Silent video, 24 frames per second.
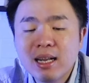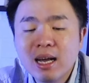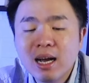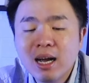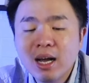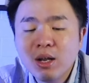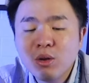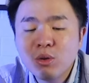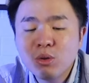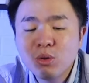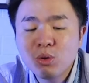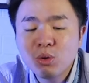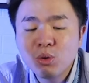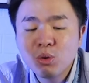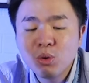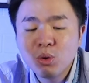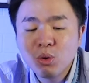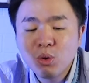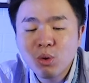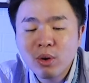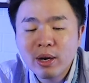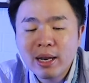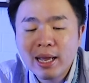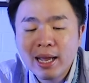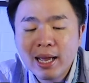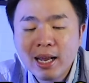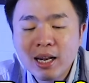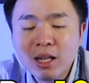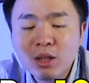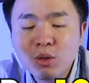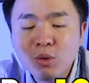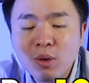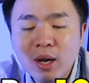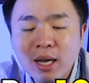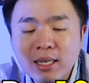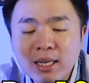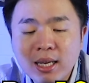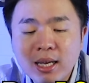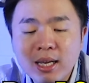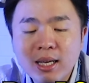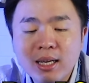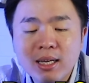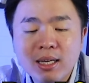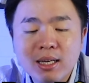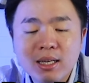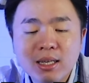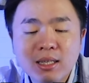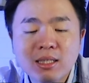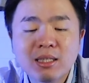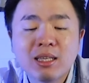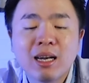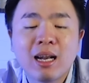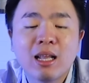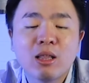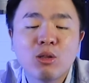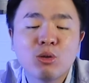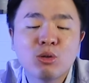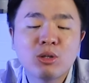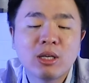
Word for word: Sedangkan untuk glukodr itu hanya 100